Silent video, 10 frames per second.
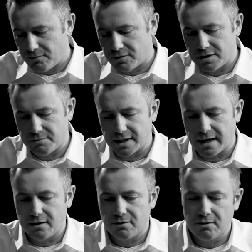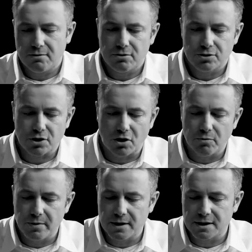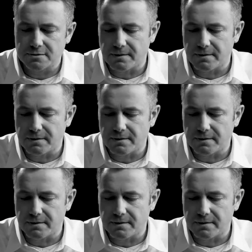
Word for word: wo Sie mit einer Schraube das